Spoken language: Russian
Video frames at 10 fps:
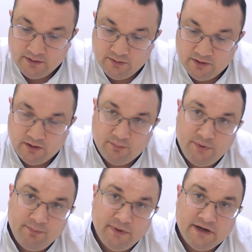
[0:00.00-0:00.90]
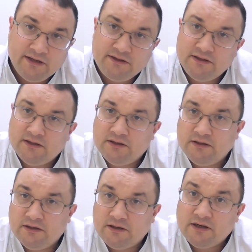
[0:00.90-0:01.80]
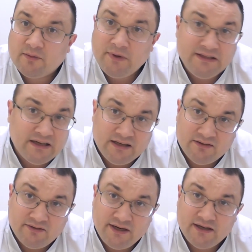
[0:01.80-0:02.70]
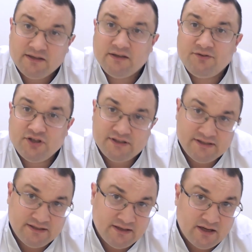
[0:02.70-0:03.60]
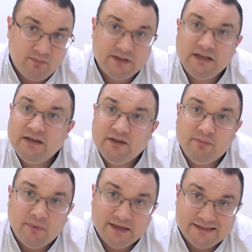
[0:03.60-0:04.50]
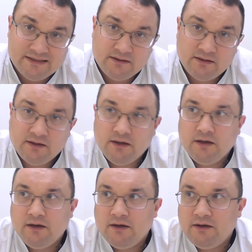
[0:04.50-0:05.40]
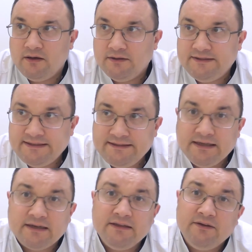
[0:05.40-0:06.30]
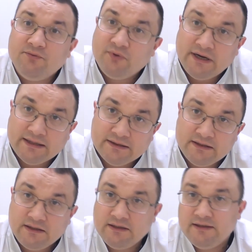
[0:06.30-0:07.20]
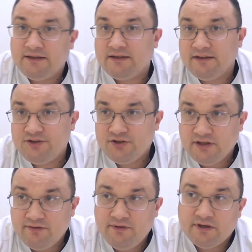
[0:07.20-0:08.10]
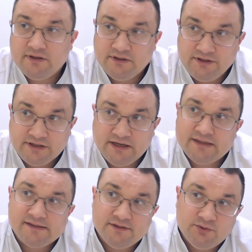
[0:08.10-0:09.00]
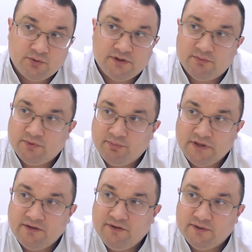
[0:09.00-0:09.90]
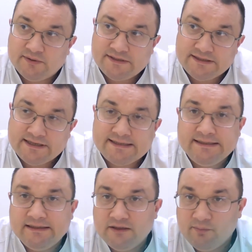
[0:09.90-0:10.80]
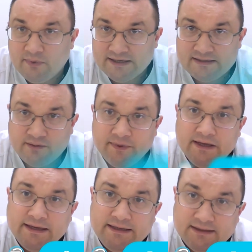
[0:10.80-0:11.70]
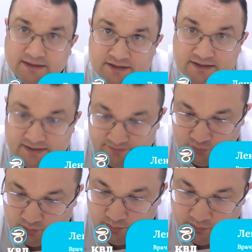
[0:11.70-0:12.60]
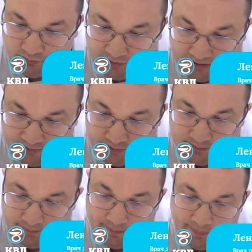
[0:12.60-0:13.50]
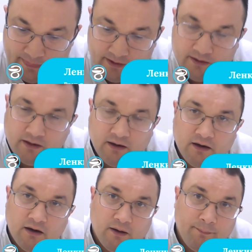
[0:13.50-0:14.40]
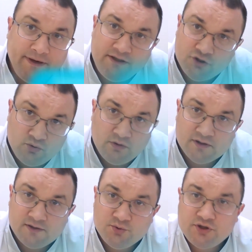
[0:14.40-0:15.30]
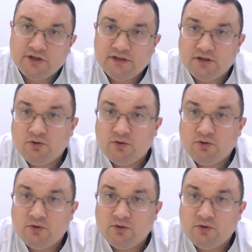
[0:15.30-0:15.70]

а, препараты а, гормонального ряда, в частности это гормональные мази, а, дегтярные ванны, это когда человек натирается дегтем наполовину с растительным маслом и ложится в теплую ванну. При тяжелых случаях это